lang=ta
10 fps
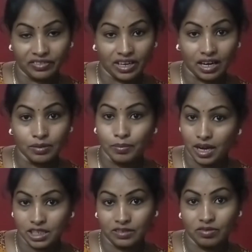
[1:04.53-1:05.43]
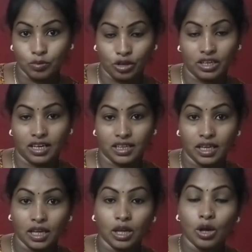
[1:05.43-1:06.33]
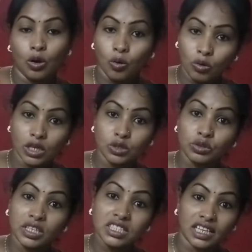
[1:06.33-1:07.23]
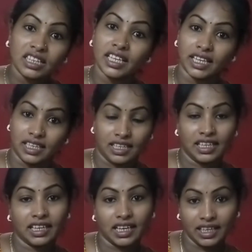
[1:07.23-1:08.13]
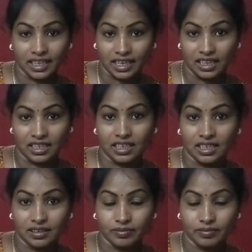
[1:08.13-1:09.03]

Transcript: எவராலும் மாற்றவும் முடியாது உங்கள் சுயசரிதையை நீங்களே எழுதுங்கள்